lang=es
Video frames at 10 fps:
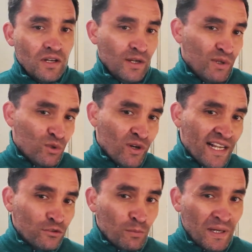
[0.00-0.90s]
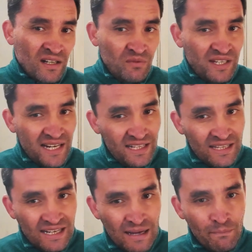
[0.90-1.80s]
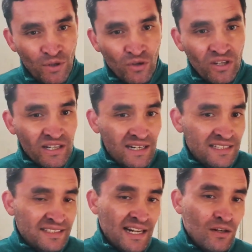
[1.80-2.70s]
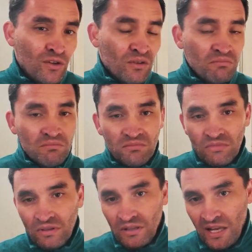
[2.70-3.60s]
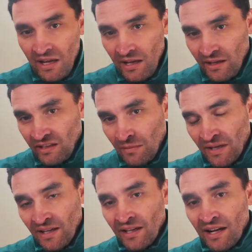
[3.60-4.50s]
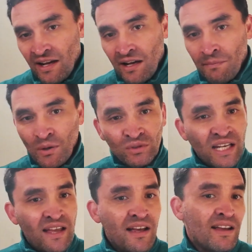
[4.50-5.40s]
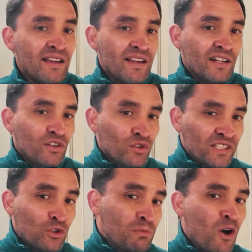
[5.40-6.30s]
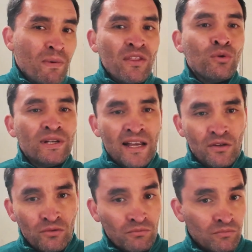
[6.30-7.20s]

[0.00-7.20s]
En nuestro caso, planificar este cambio y realizarlo eh, de manera pausada nos ha tomado más de un año.